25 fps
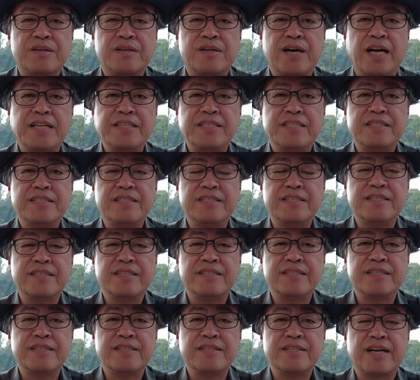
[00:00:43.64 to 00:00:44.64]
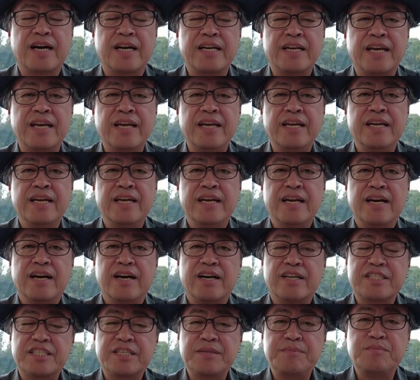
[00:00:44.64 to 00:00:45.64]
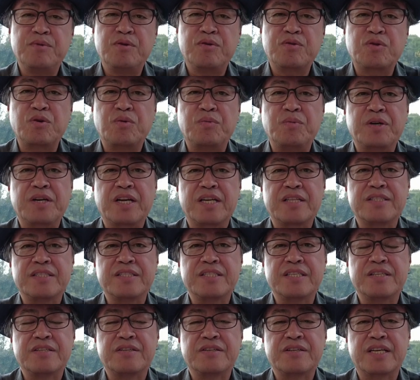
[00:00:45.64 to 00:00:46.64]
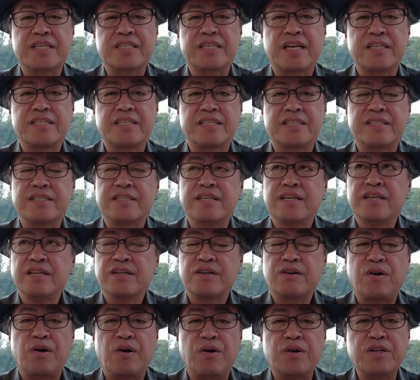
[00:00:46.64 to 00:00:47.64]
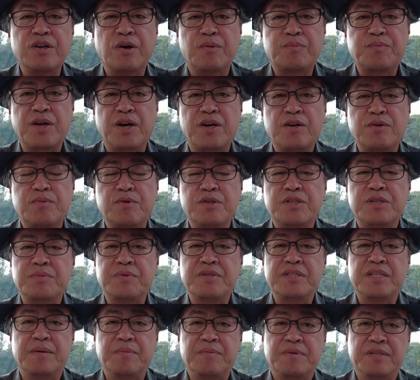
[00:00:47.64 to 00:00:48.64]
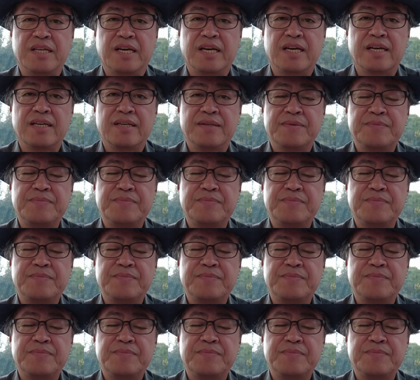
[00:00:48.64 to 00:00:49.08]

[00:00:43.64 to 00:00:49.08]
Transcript: 한인들 간의 친목 도모라든지 이런 게 사실은 거의 없다고 보시면 됩니다.